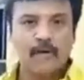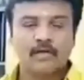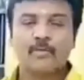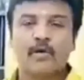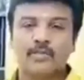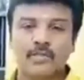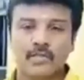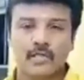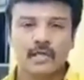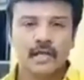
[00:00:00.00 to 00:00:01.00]
சப்போர்ட் பண்ற
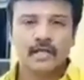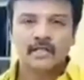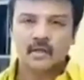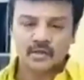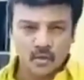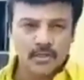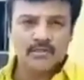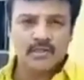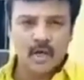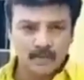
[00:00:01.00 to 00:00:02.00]
ஸ்பான்சர்ஸுக்கு ஸோ
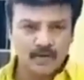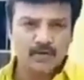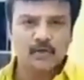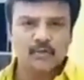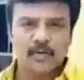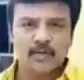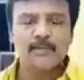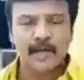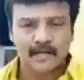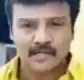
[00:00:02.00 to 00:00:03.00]
ஸ்டூடெண்ட்ஸ் இந்த ஆப்பர்ச்சுனிட்டி யூஸ்
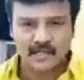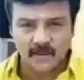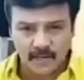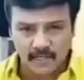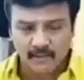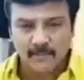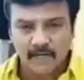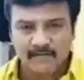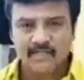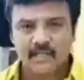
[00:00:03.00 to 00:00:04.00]
பண்ணுங்க பேரண்ட்ஸ் இதுக்கு மேலே அது
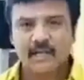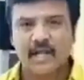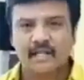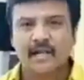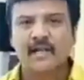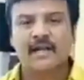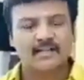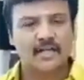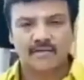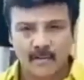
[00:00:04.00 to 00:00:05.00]
பண வசதி இல்லாதனால
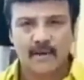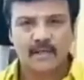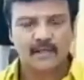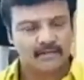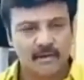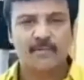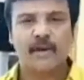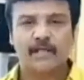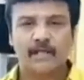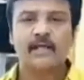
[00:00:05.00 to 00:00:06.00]
நினைச்சு கவலைப்படாதீங்க ஃபீல்
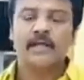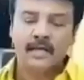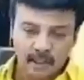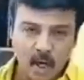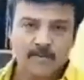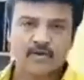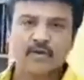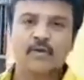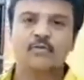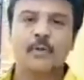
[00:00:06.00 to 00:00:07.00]
பண்ணாதீங்க இந்த
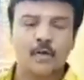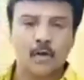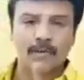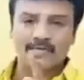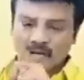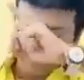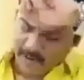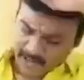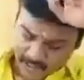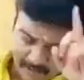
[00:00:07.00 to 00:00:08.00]
ஆப்பர்ச்சுனிட்டி யூஸ் பண்ணி உங்க பசங்களை
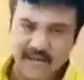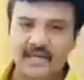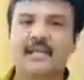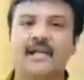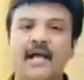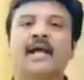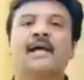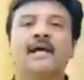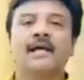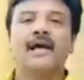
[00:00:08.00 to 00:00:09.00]
படிக்க வையுங்க
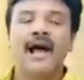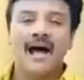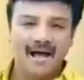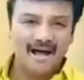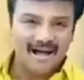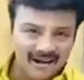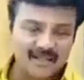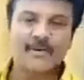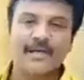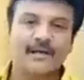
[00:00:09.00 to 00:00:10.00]

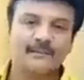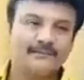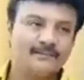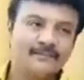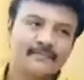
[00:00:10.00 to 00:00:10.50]
அடுத்தபடியா